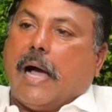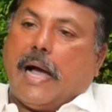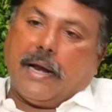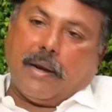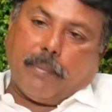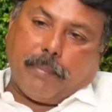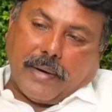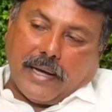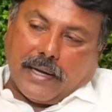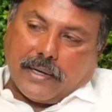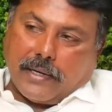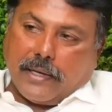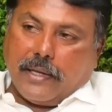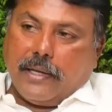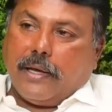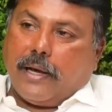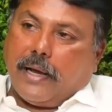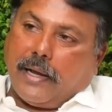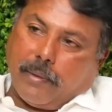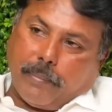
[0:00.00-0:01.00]
ఆయన పార్టీ
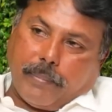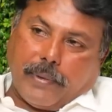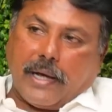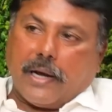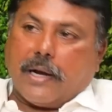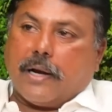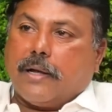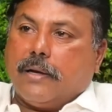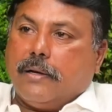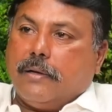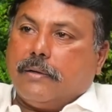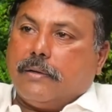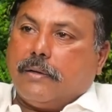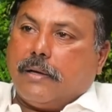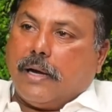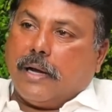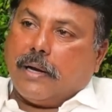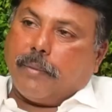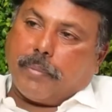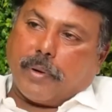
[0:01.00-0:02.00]
ఆయన పాలన
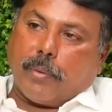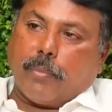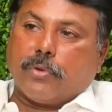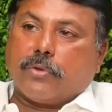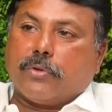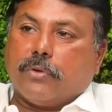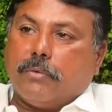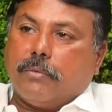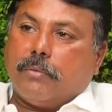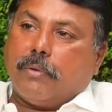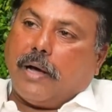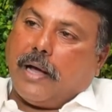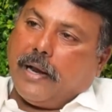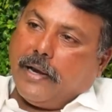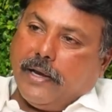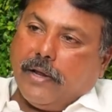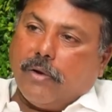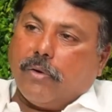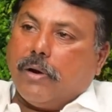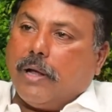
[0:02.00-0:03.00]
ఆయన ప్రభుత్వం
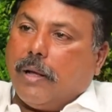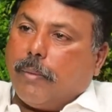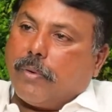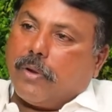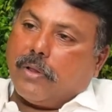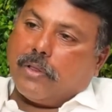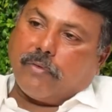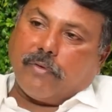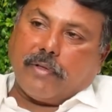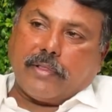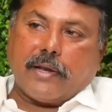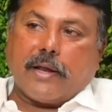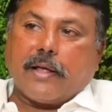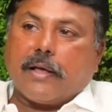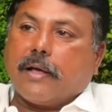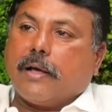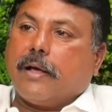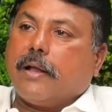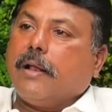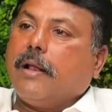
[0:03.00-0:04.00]
అన్నీ కూడా అమరావతికి
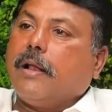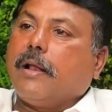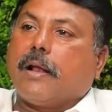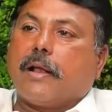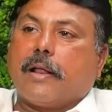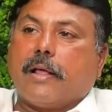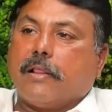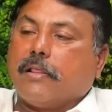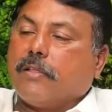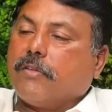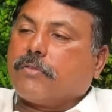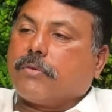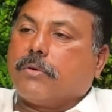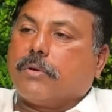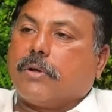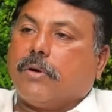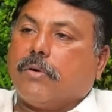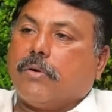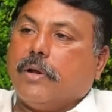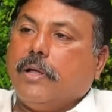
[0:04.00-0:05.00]
వ్యతిరేకంగానే నిర్ణయాలు
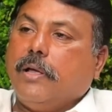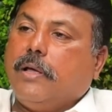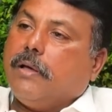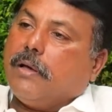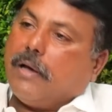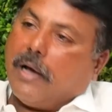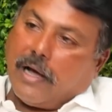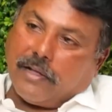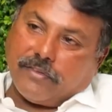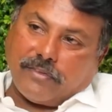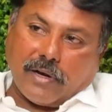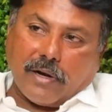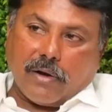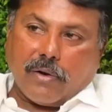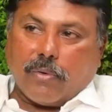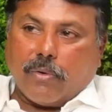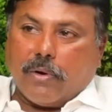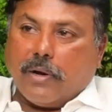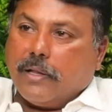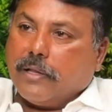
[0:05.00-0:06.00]
తీసుకుంటా ఉన్నాయి
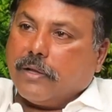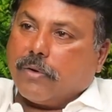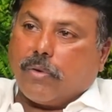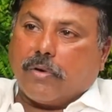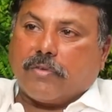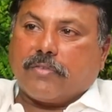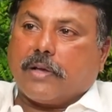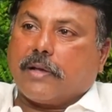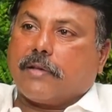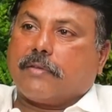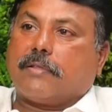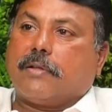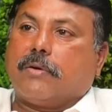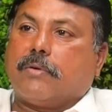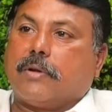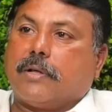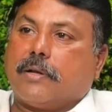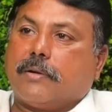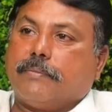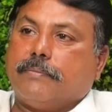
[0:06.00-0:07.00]
ఆచరణలో కూడా అదే కొనసాగిస్తూ
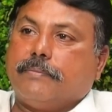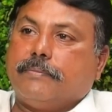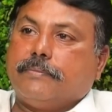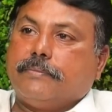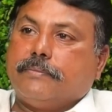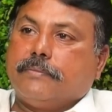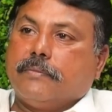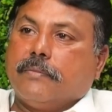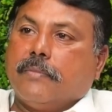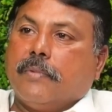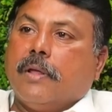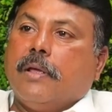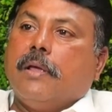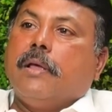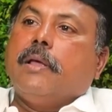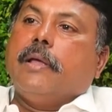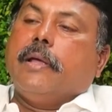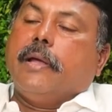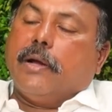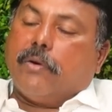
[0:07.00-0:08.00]
ఉన్నారు
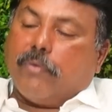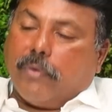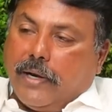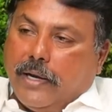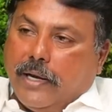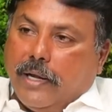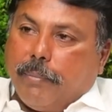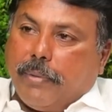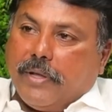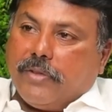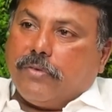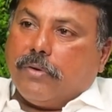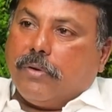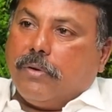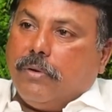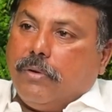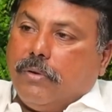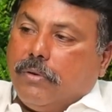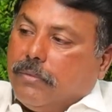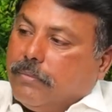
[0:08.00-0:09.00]
ఇటువంటి
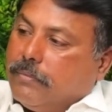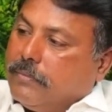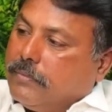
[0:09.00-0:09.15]
నేపథ్యంలో